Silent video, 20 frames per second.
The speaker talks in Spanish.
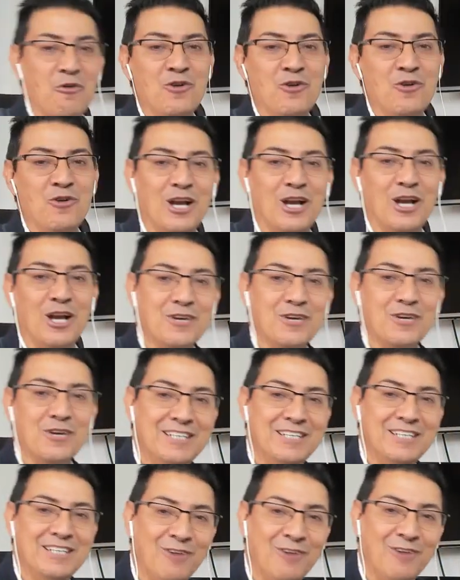claro que sí,
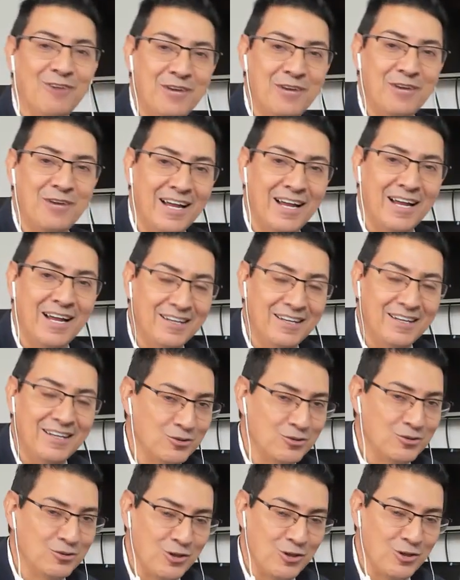Fabián. Estoy
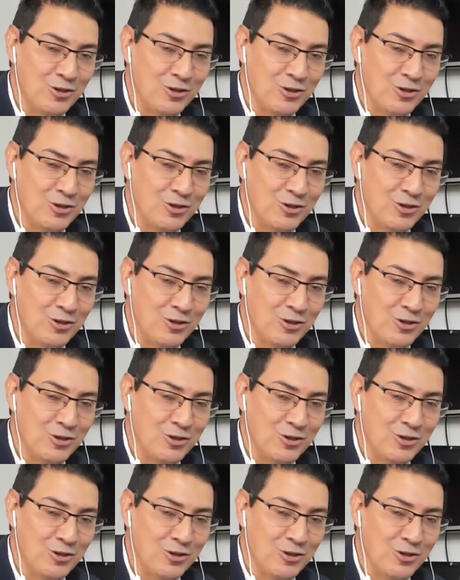seguro